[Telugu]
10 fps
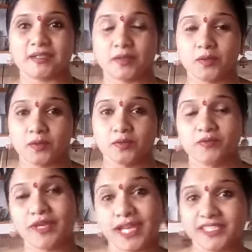సో
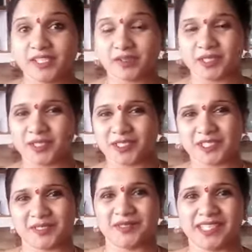వినాయక్ చవితి
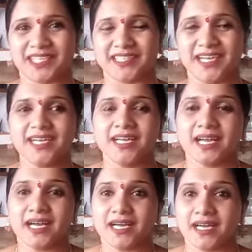వచ్చేస్తుంది కదా
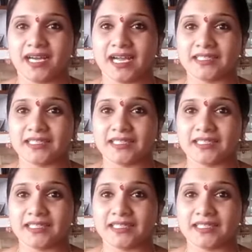uh,